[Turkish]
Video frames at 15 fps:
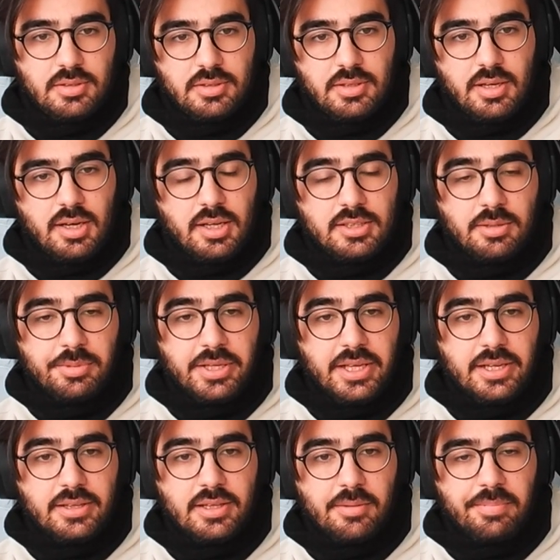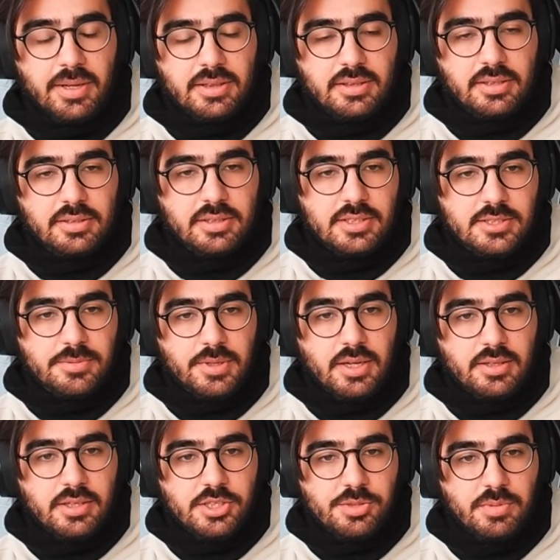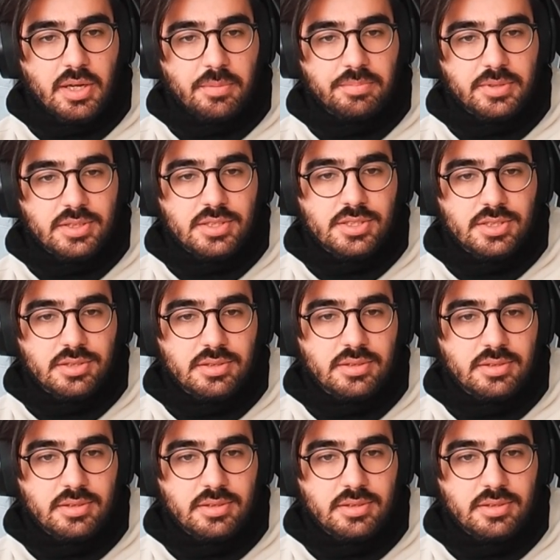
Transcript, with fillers: Yani adamın elinde patladı resmen anlaşma yaptığı için.